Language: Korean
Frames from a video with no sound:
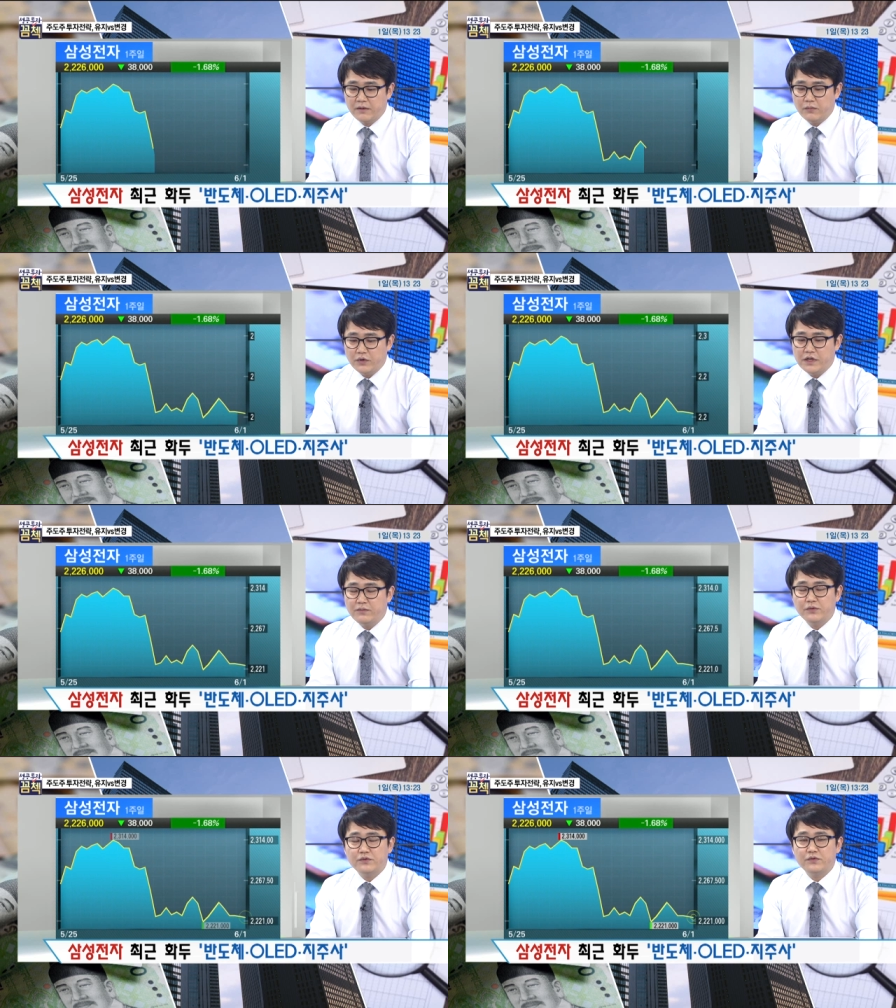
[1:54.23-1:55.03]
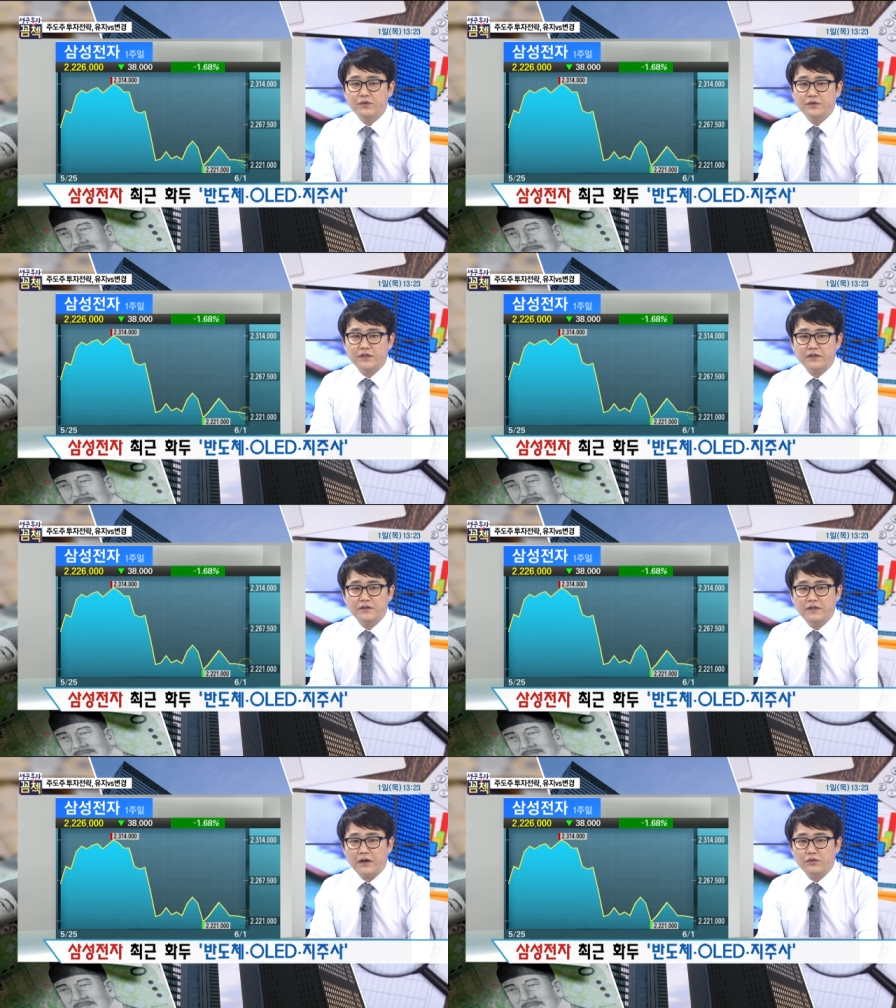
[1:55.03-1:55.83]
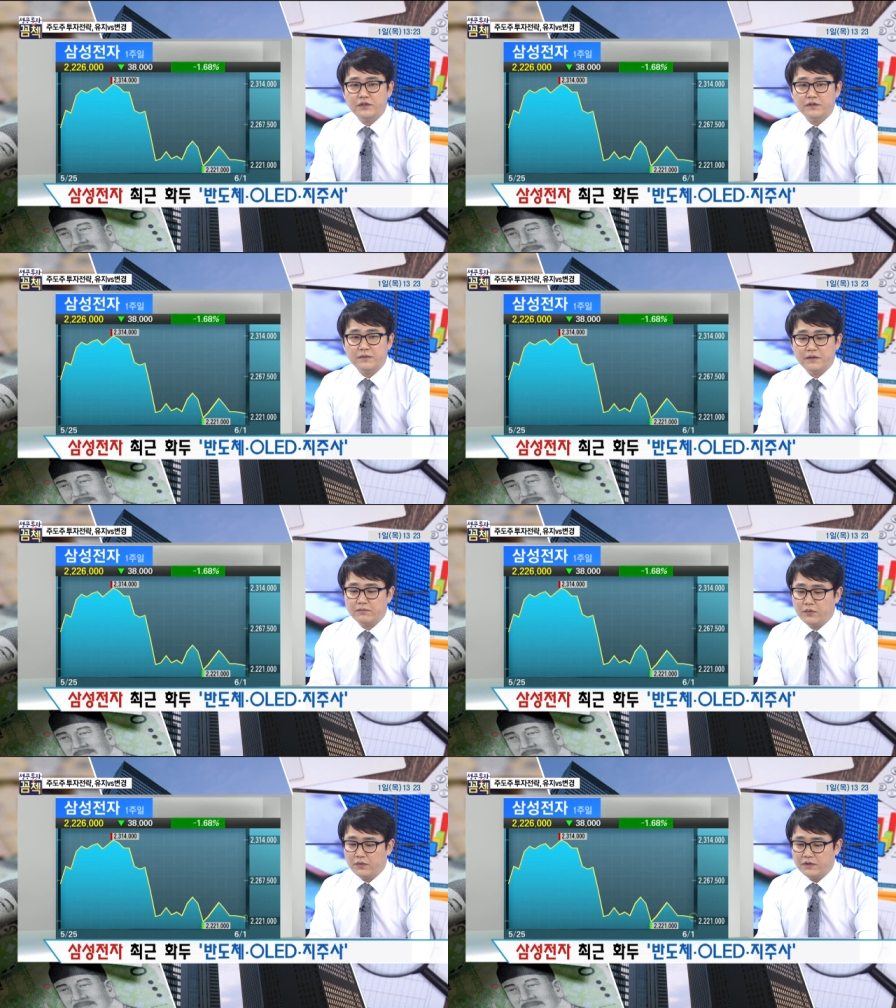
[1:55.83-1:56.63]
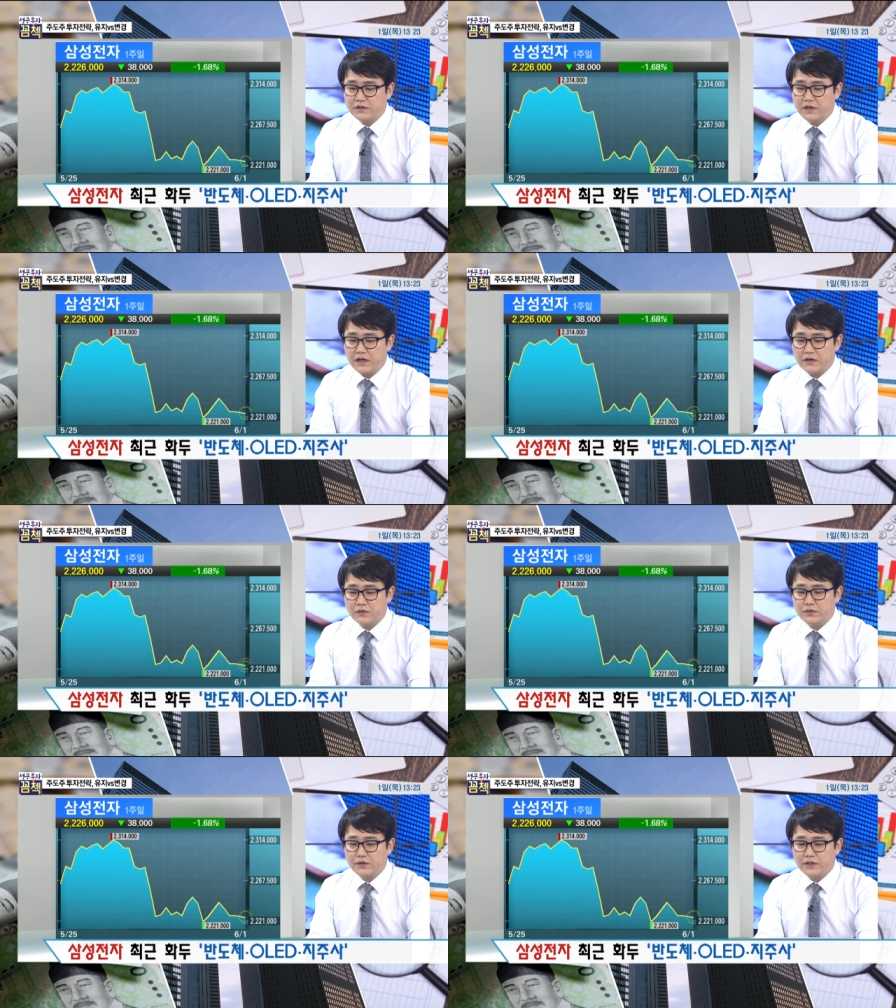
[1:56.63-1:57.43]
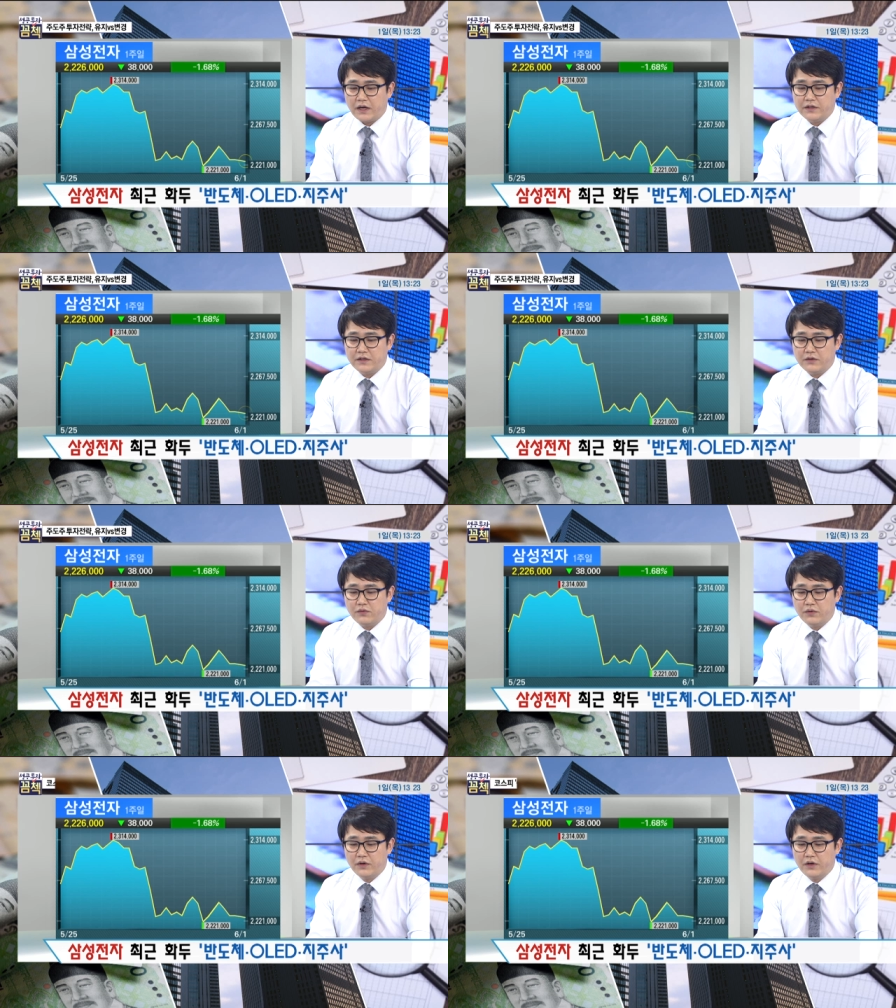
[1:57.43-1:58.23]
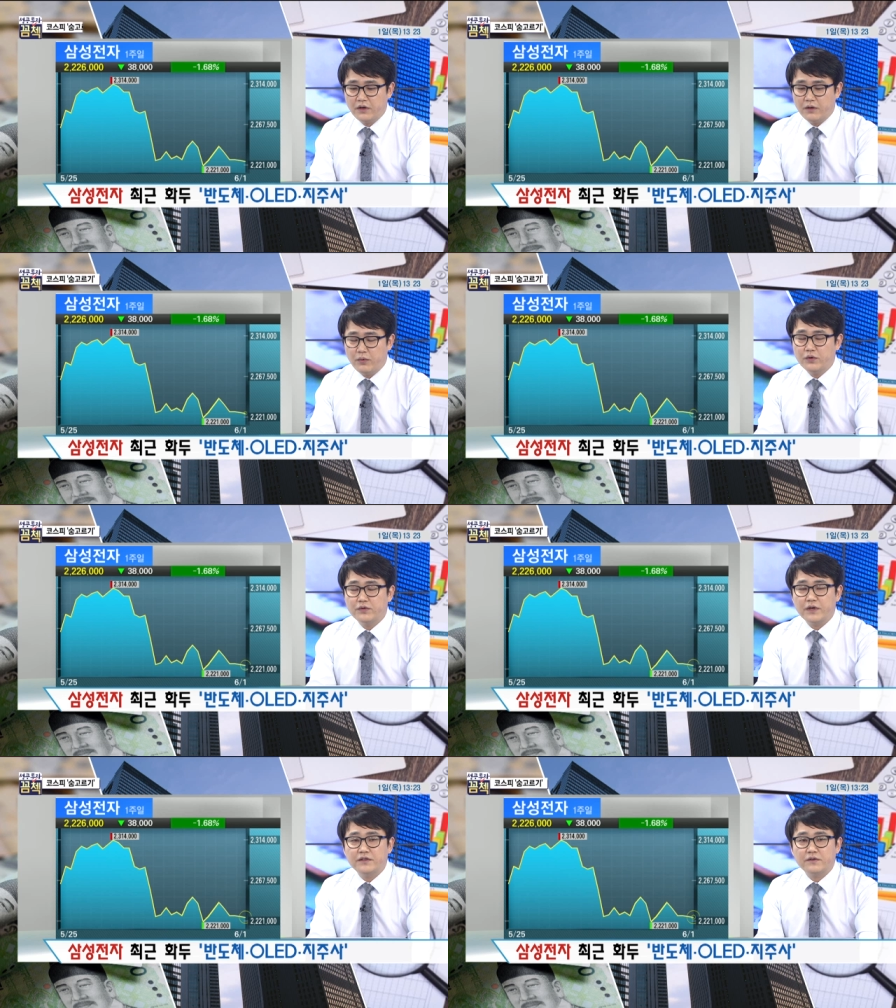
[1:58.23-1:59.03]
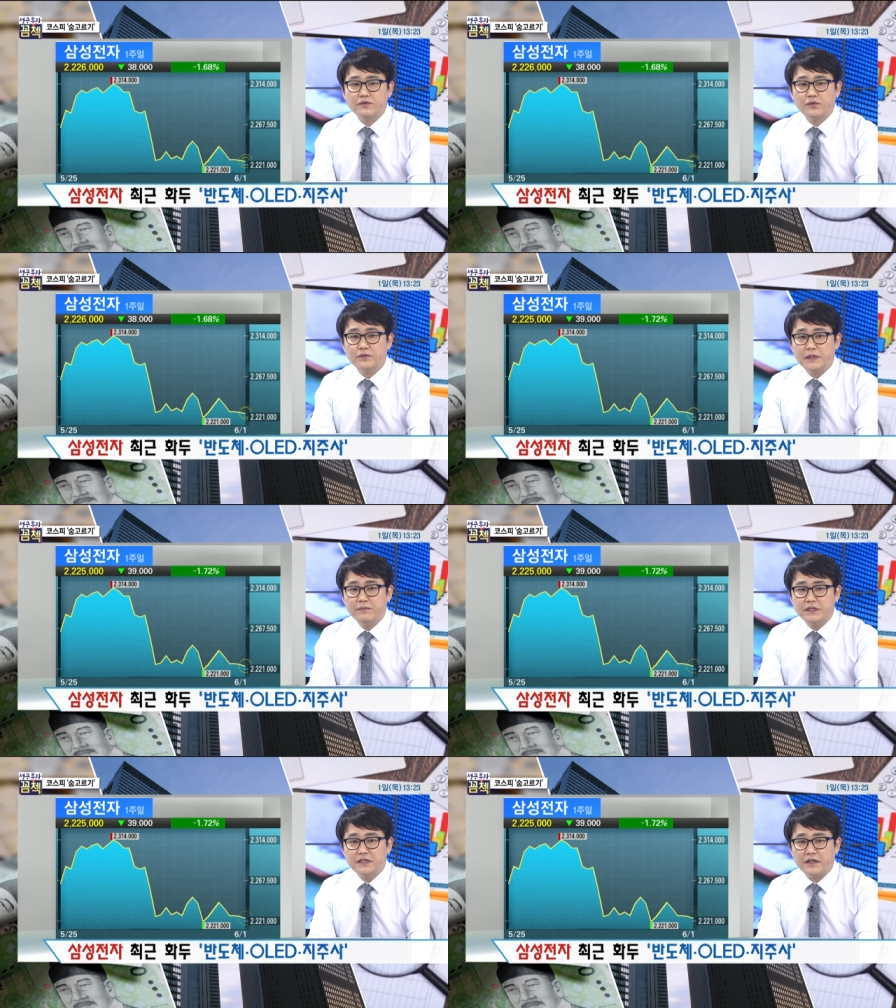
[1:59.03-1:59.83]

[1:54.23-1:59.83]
뭐 일부 순고를기근은 나오고 있지만 뭐 크게 가격 조정이 나왔다라고 어, 보기도 개인적으로 좀 힘들지